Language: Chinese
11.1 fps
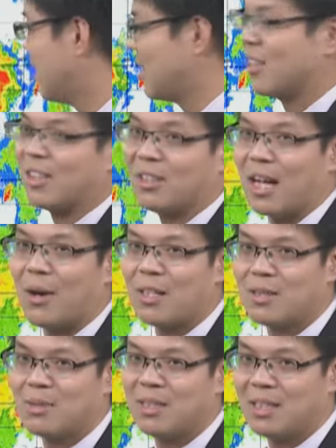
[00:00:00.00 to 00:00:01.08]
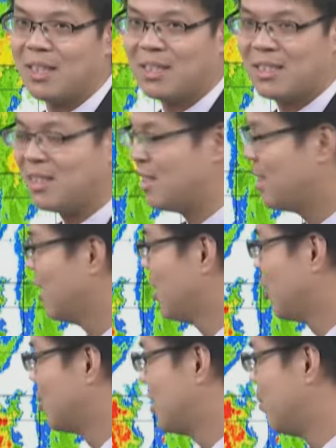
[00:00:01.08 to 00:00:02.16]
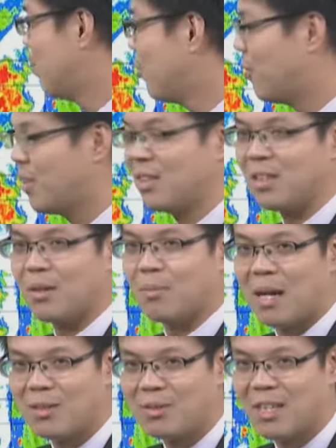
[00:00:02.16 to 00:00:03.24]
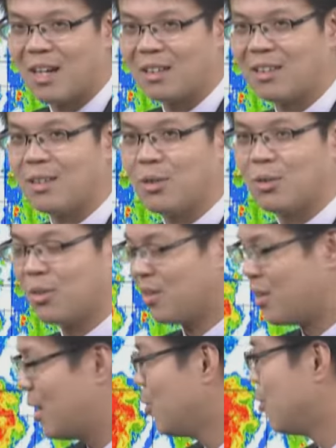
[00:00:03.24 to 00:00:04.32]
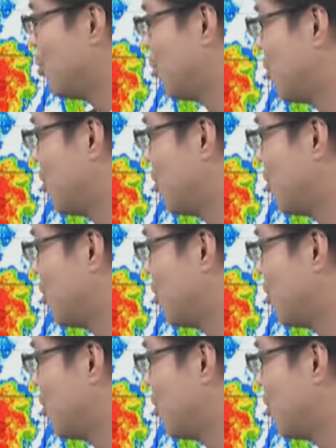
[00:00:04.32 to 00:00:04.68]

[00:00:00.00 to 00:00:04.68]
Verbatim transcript: 的影响到台湾这边的天气，尤其部分的蛮强的雷雨